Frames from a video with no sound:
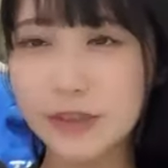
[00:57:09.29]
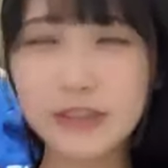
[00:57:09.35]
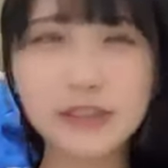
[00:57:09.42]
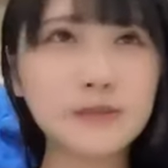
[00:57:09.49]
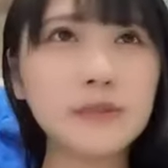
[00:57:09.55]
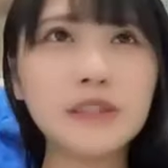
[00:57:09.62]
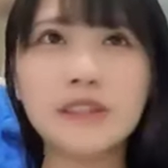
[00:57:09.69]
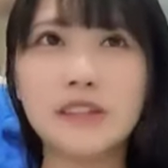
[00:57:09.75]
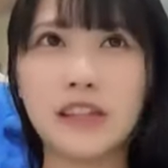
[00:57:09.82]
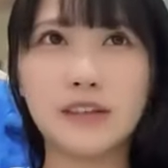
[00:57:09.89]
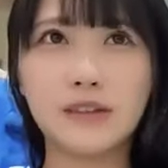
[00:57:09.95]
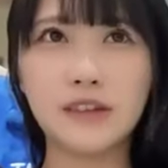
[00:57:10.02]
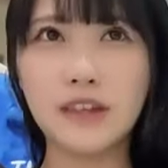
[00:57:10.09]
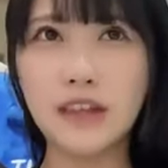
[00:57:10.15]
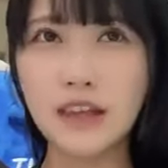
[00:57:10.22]
おやすみっ
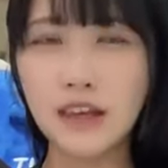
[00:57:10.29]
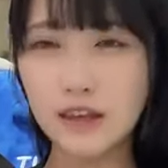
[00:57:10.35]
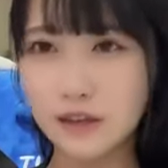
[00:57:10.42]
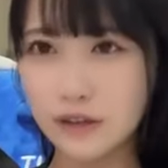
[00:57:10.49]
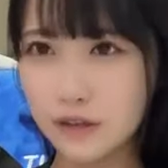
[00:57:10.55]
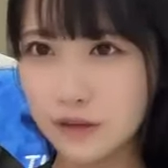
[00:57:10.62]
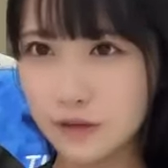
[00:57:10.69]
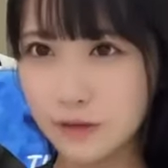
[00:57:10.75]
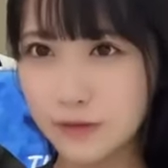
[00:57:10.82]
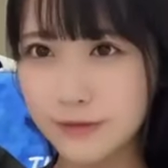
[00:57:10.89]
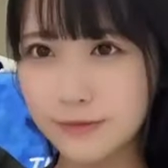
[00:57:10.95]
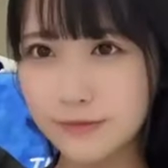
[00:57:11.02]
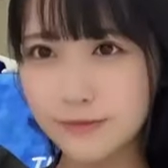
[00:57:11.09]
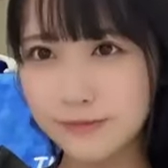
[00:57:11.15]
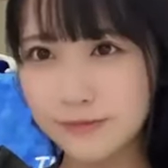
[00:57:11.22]
て言っておやす
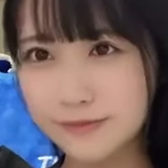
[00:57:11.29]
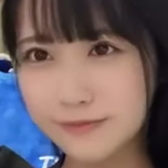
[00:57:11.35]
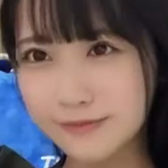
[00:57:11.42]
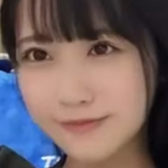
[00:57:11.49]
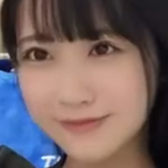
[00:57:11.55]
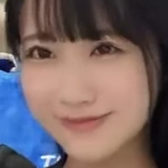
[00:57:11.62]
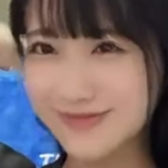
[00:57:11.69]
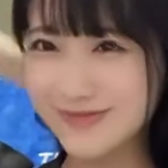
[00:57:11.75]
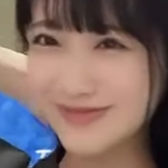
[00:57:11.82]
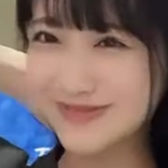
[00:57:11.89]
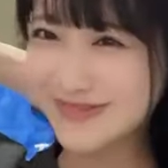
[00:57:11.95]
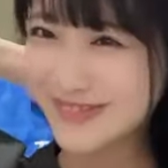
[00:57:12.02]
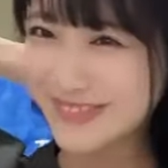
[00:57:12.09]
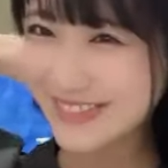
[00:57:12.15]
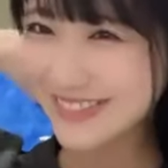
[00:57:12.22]
みなさ
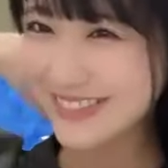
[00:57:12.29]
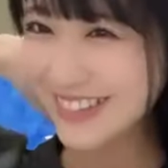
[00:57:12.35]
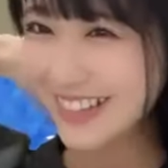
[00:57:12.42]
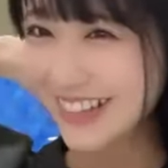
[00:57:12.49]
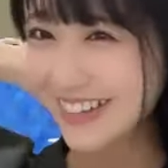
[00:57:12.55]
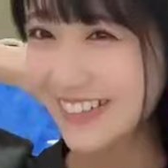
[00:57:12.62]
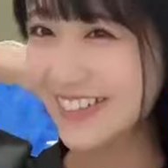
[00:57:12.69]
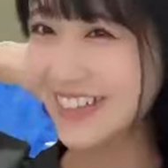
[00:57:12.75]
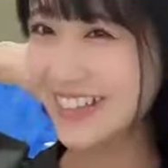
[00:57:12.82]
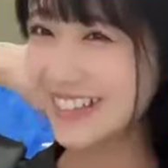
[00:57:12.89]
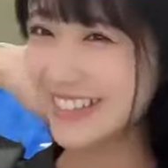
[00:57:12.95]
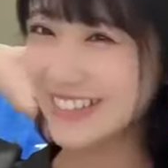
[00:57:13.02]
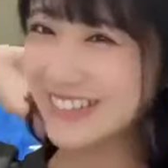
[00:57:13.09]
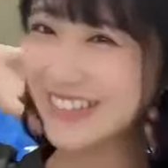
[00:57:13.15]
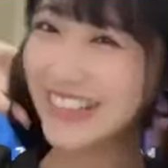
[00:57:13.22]
いお
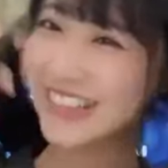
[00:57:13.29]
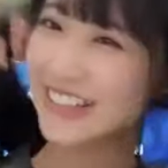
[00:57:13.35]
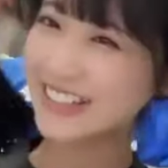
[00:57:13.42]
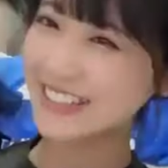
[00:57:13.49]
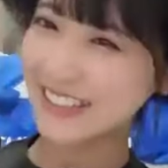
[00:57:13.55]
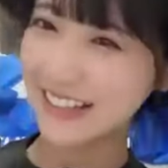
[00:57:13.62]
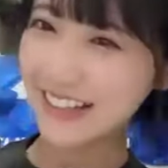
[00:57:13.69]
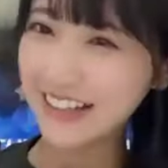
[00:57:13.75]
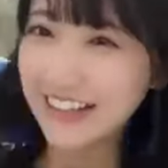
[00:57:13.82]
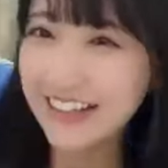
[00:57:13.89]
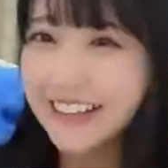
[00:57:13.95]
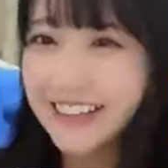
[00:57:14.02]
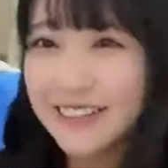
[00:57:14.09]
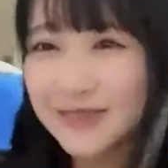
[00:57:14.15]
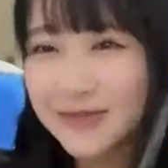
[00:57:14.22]
やすみな
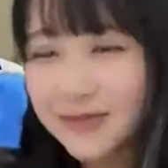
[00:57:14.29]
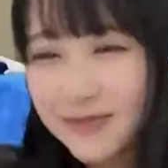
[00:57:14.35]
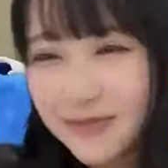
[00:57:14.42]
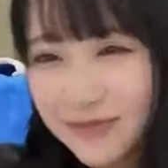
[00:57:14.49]
さい